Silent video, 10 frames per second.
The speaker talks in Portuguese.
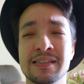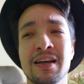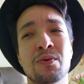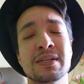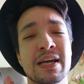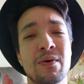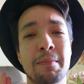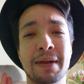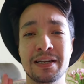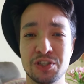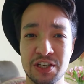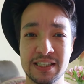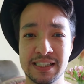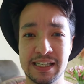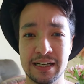tem é uma coisa que eu aprendi
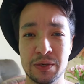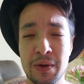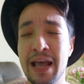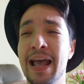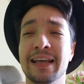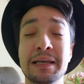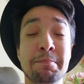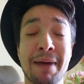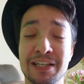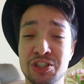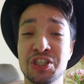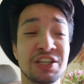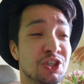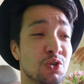esse ano é que empatia de